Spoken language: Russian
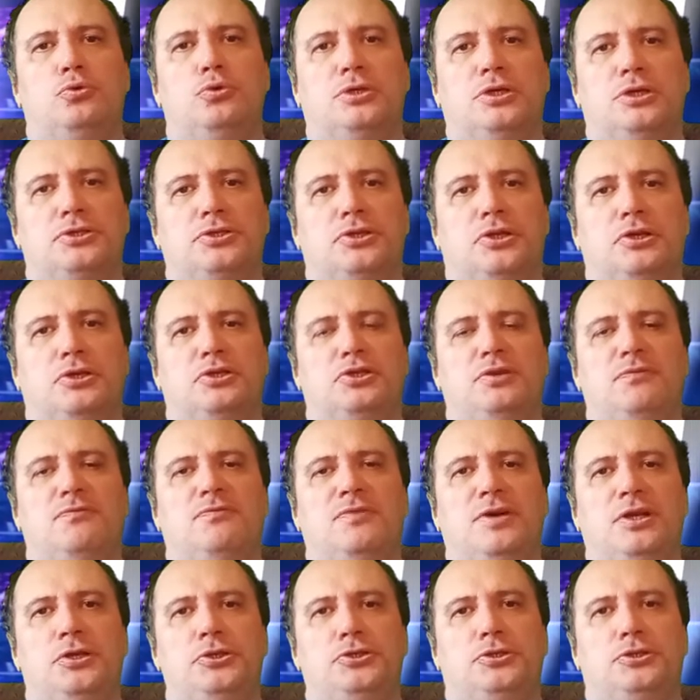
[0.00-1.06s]
указанных
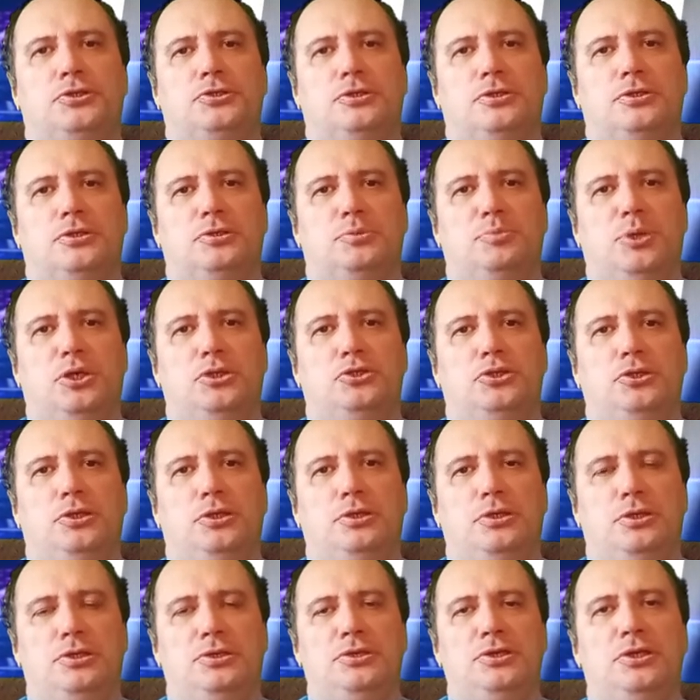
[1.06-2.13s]
символических
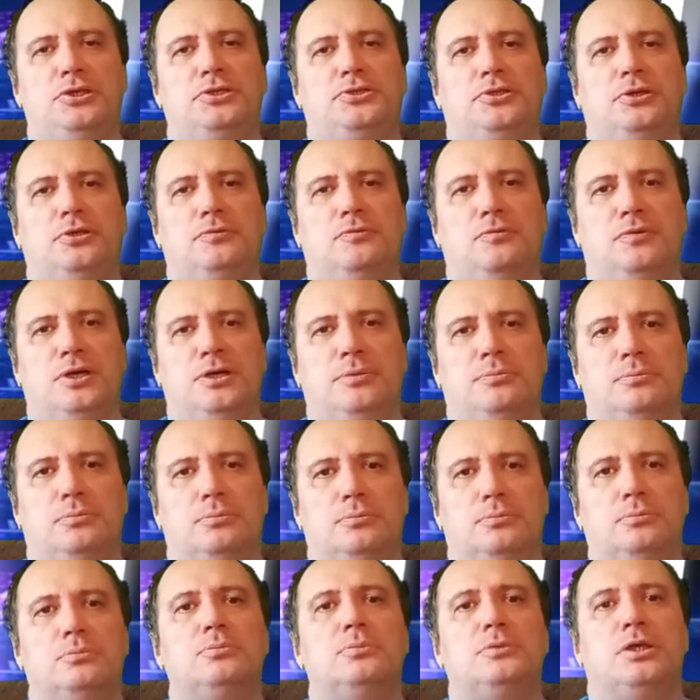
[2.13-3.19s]
смягчений, есть и два,
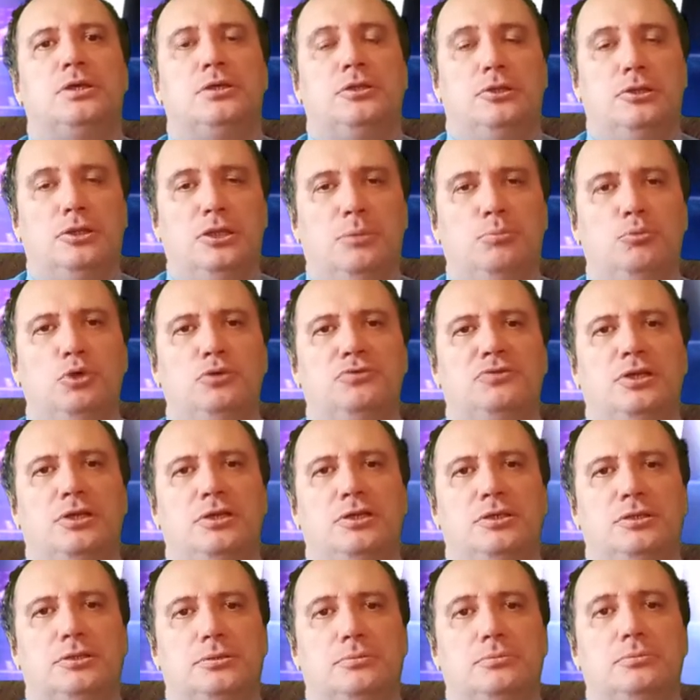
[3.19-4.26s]
на мой
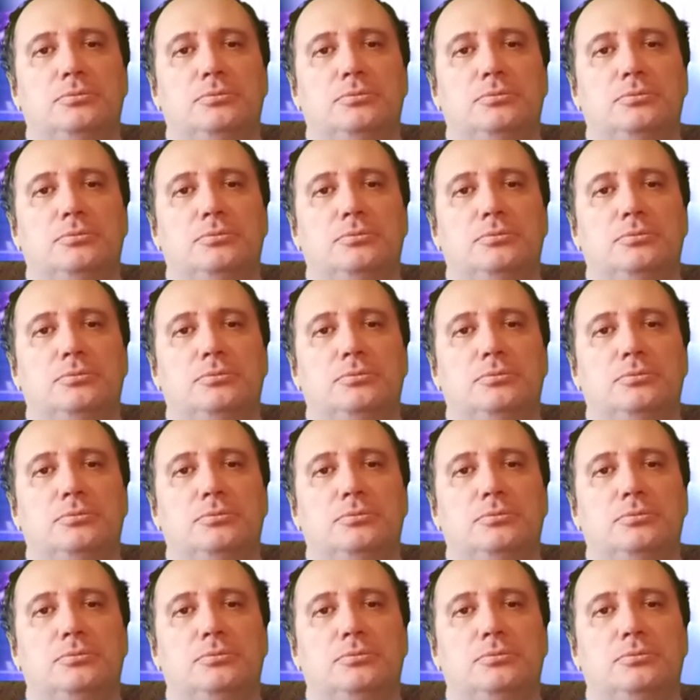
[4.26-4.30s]
взгляд,